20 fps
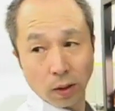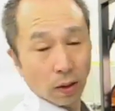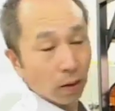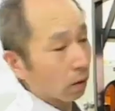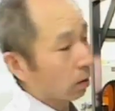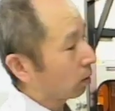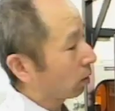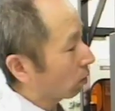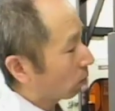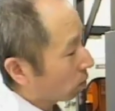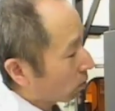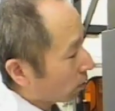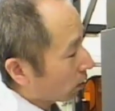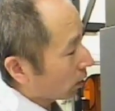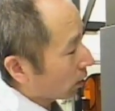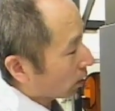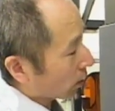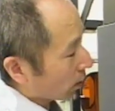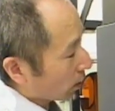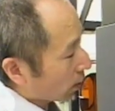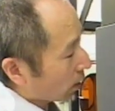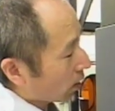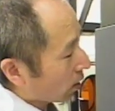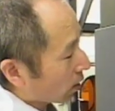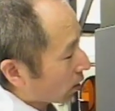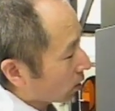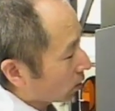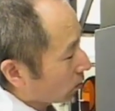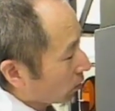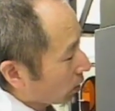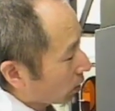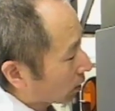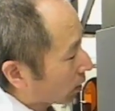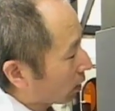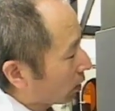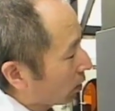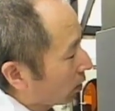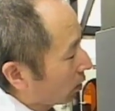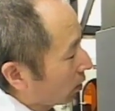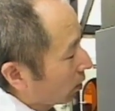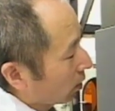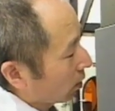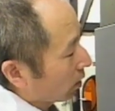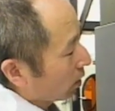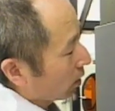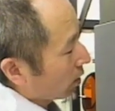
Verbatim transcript: ことででこれはあらかじめ光に